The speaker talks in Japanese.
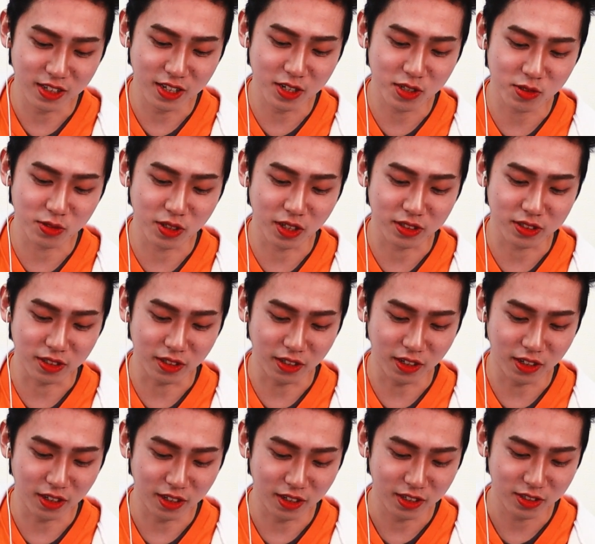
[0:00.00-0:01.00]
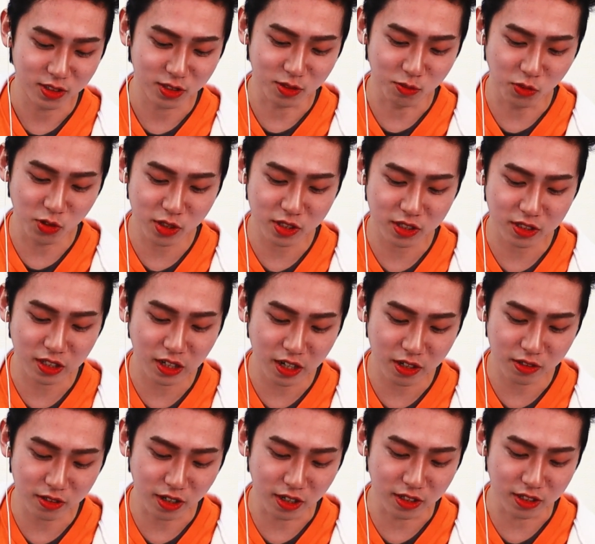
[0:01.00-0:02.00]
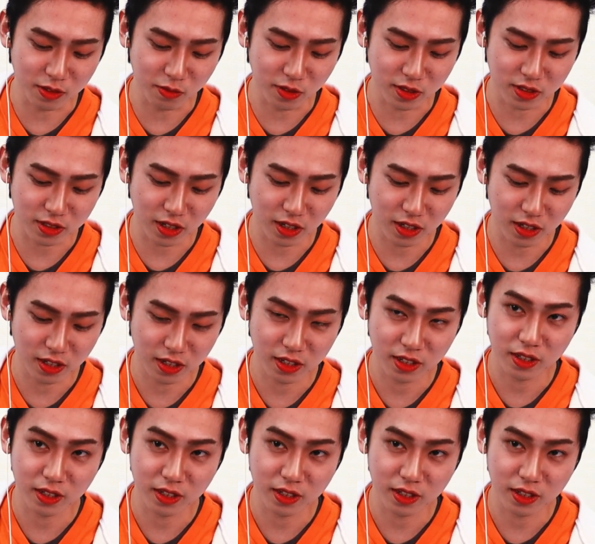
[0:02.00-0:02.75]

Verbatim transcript: いい人だったなちょっともう一回ぐらい行ってみますか